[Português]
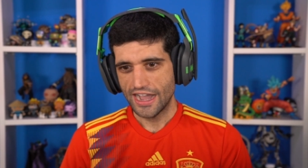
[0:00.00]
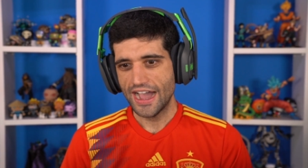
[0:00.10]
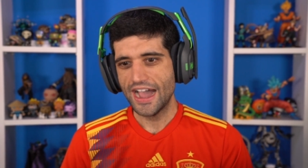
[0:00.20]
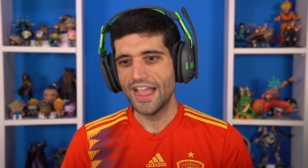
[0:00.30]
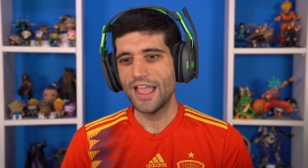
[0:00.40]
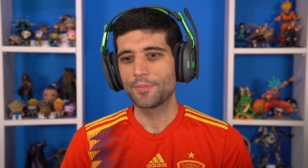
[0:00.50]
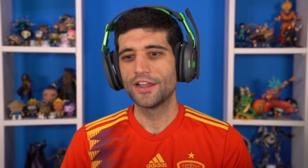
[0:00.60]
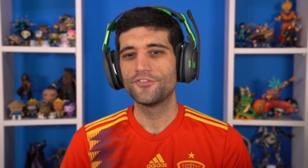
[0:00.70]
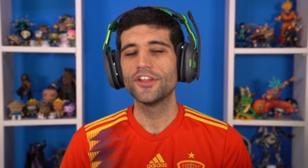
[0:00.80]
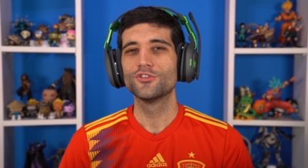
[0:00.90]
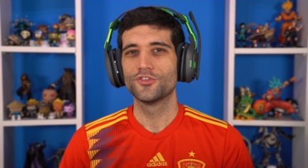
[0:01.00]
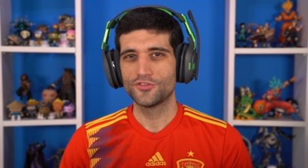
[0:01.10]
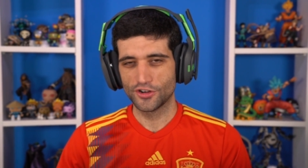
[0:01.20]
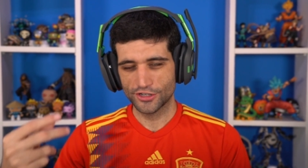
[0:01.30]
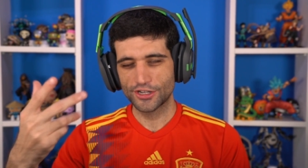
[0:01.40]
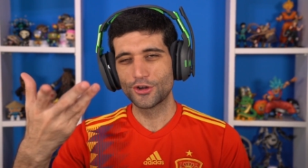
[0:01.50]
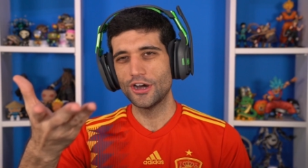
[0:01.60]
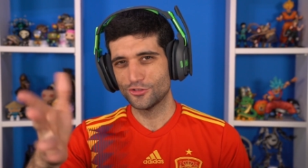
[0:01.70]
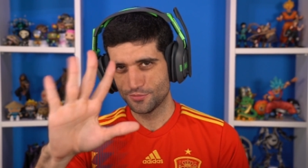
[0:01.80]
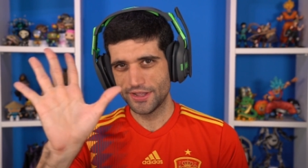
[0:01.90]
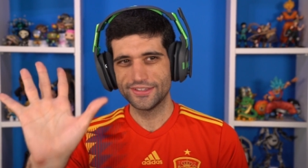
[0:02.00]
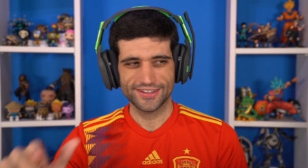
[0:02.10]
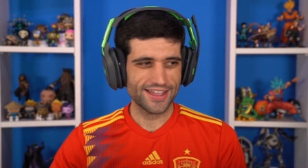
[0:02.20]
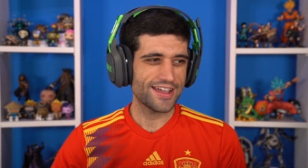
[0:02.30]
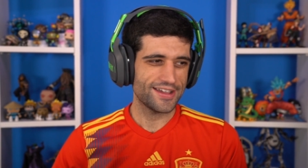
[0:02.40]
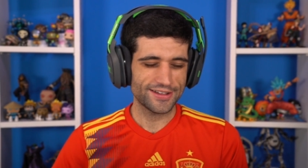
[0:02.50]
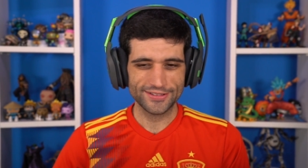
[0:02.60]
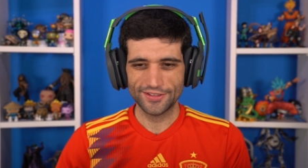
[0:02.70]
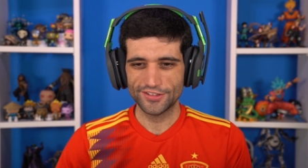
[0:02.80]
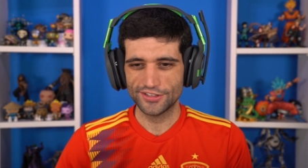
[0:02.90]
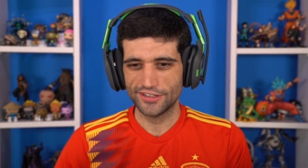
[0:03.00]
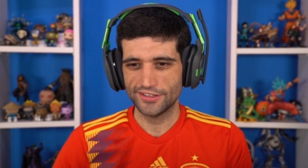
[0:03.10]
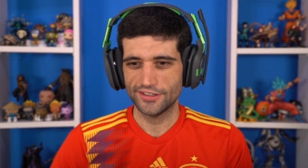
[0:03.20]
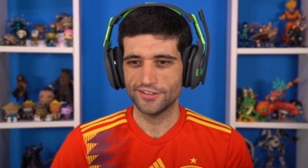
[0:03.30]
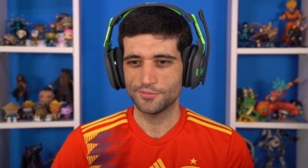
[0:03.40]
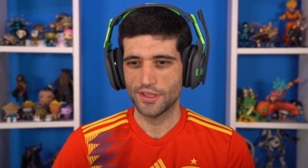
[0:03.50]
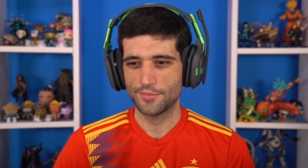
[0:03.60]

Ah, é, porque ele fez um vídeo falando que criou How to Basic, é, é teve esse, esse